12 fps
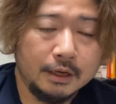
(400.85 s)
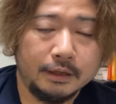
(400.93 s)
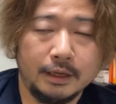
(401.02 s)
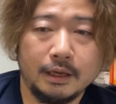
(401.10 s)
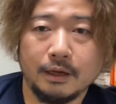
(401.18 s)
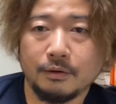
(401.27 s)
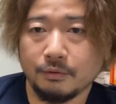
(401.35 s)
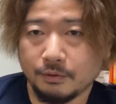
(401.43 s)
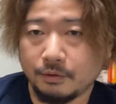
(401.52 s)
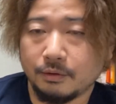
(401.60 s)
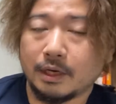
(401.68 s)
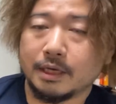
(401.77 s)
で、こ
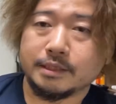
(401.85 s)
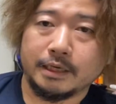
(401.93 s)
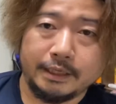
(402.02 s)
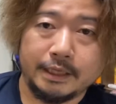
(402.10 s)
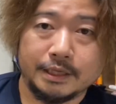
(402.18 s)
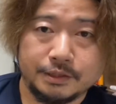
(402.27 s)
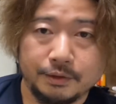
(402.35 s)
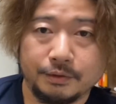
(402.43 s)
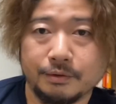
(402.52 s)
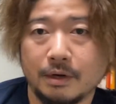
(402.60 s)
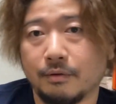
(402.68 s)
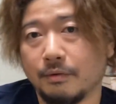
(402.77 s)
の会社いいですよ
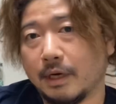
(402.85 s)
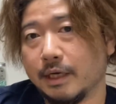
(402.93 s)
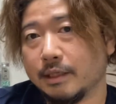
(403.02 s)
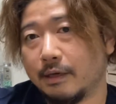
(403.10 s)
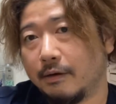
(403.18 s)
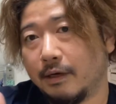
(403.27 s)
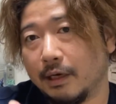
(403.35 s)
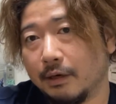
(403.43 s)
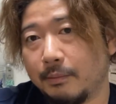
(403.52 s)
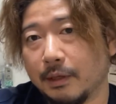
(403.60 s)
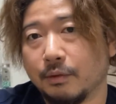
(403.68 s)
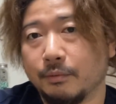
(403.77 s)
とか、この会社はあの、
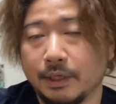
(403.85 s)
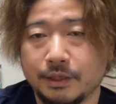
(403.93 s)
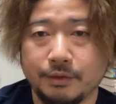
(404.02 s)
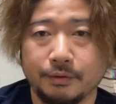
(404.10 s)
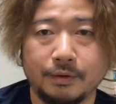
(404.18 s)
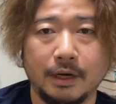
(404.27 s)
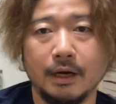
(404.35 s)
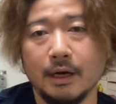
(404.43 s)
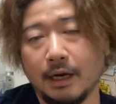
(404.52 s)
まともですよとか、